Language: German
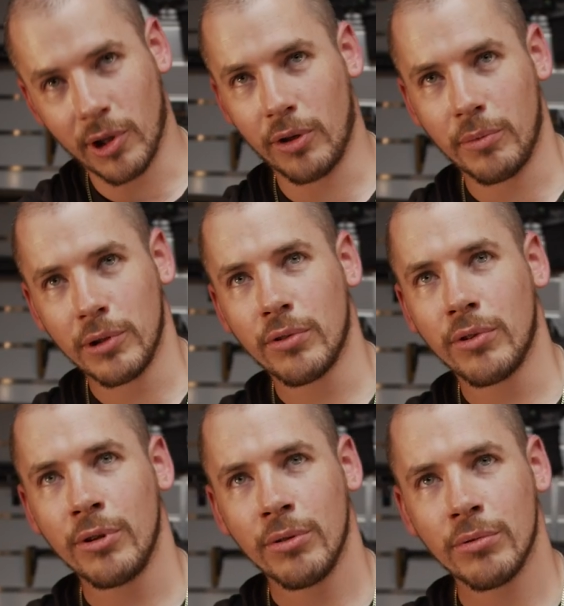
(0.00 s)
Wäre ja auch mal
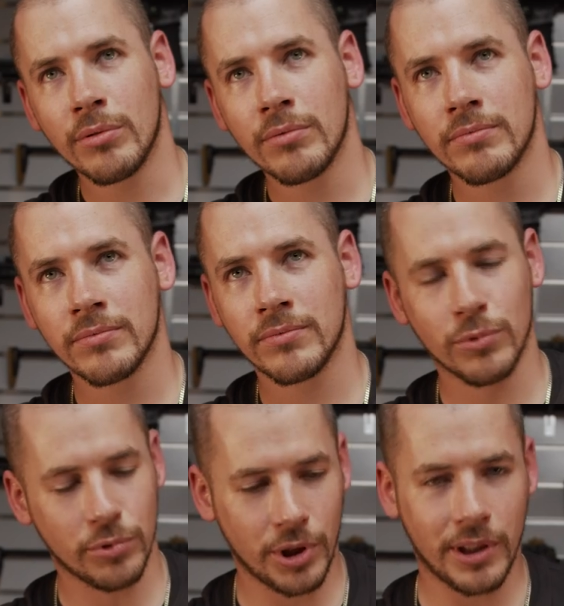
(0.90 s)
lustig, ne? Hm.
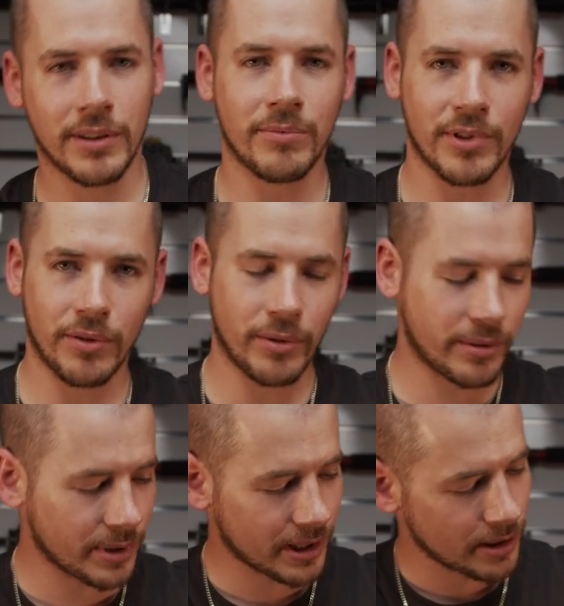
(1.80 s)
Einen schicken M4-Stock
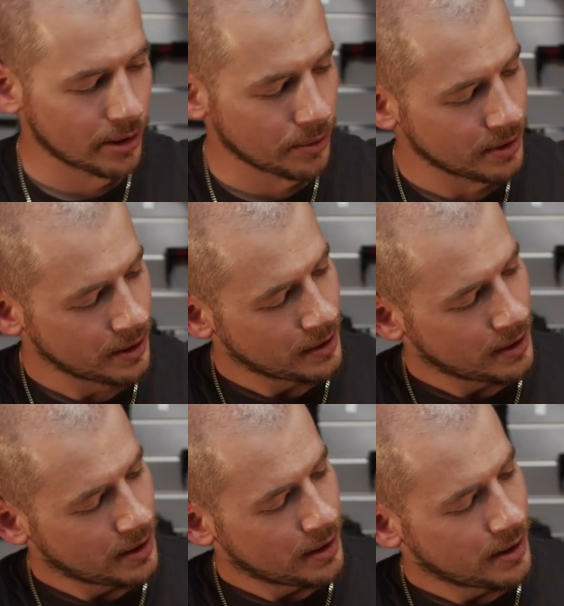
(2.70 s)
mit dran hauen.
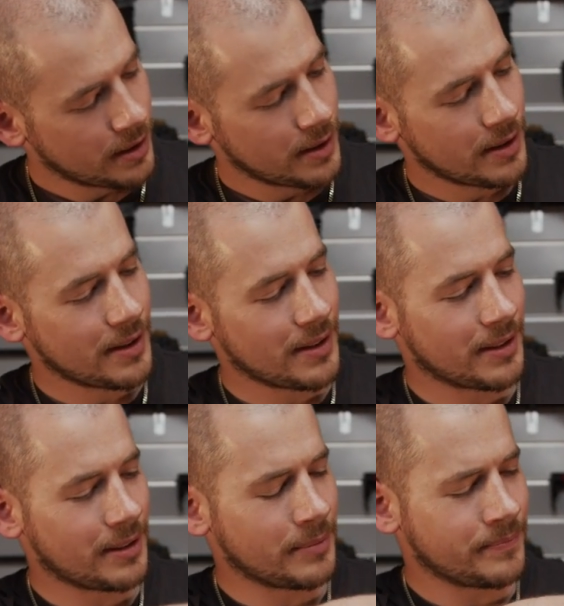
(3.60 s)
M16 schafft.
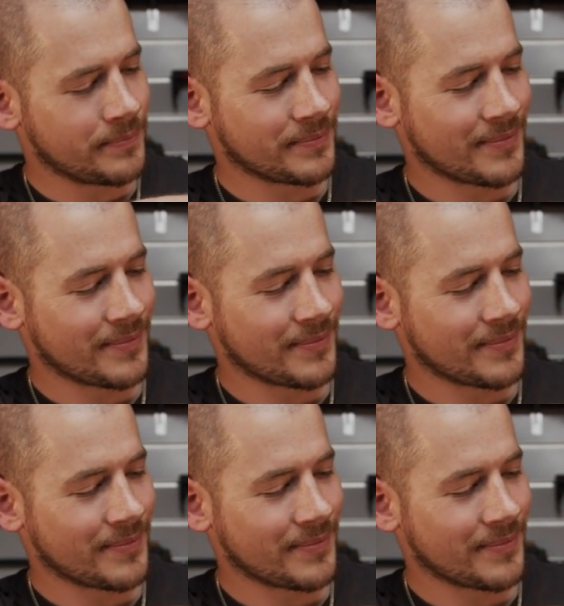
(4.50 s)
Ähm,